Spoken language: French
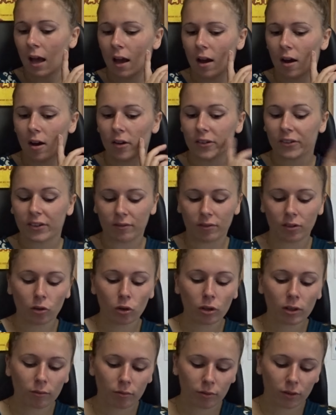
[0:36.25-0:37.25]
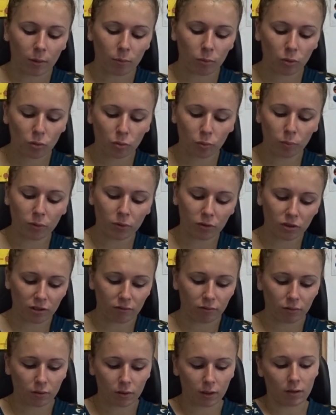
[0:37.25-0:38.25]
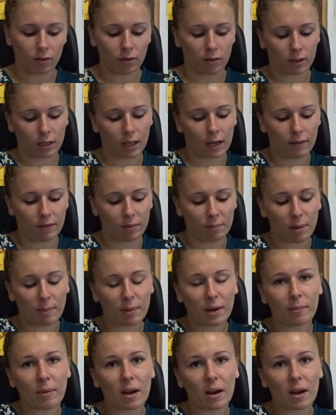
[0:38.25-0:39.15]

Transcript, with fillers: Euh, c'est une vidéo qui vous a beaucoup plu, j'ai vu qu'elle avait pas mal